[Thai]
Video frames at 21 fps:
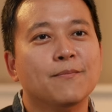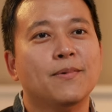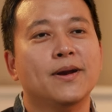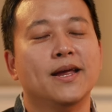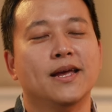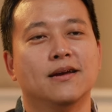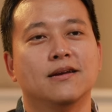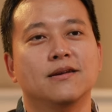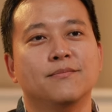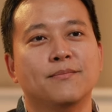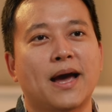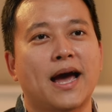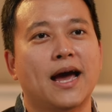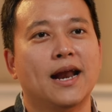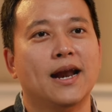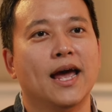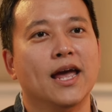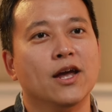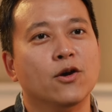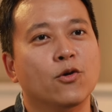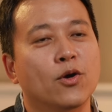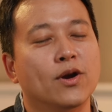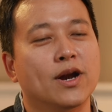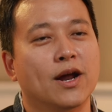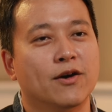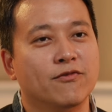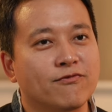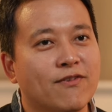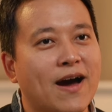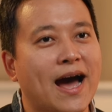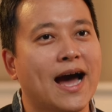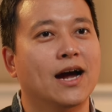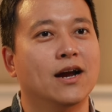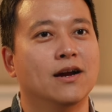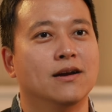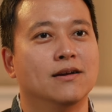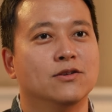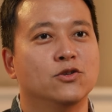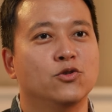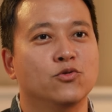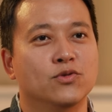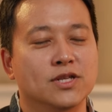งเพลงขึ้นมาแล้วให้คนฟัง
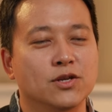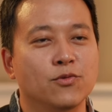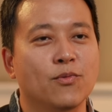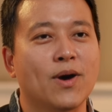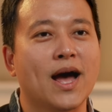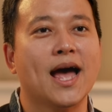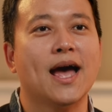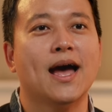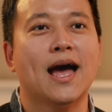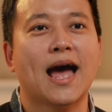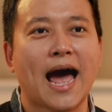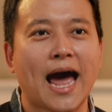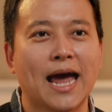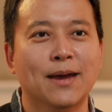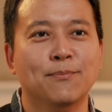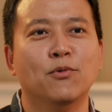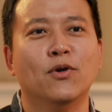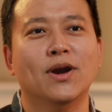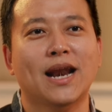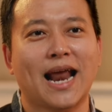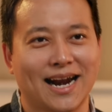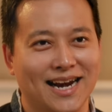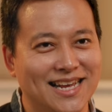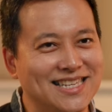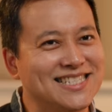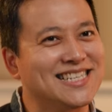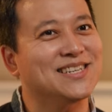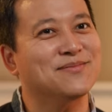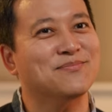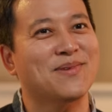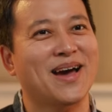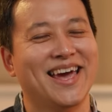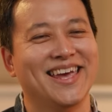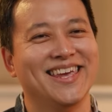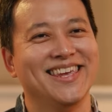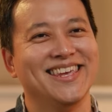ดูซิว่าหายปวดหลังได้จริงไหม